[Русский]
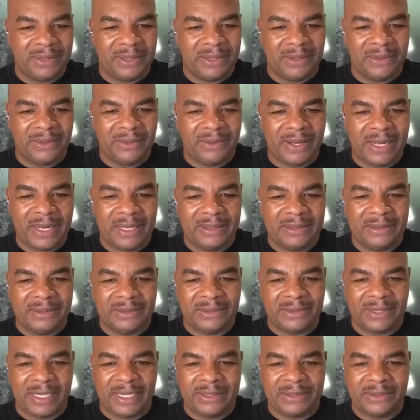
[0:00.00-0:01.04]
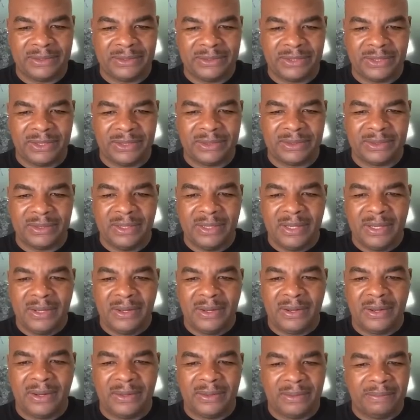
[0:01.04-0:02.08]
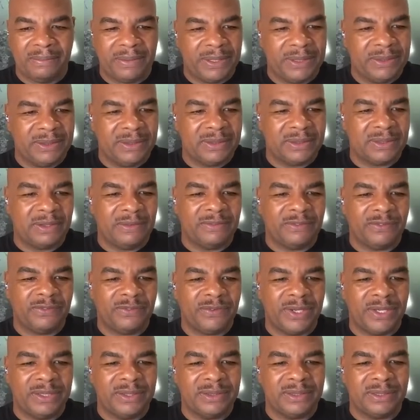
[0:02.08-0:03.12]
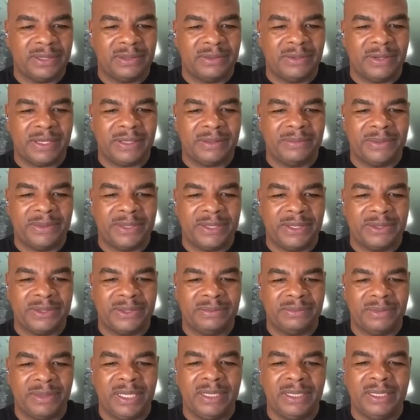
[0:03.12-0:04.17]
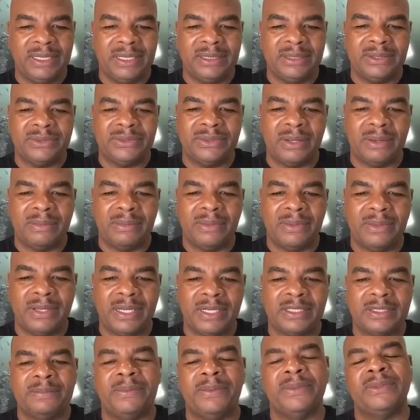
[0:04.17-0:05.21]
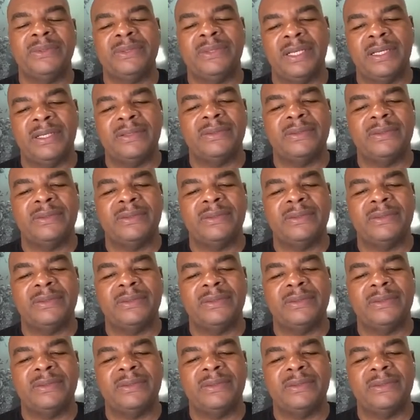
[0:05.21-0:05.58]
эфириума и других цифровых активов только по рекомендации друга может привести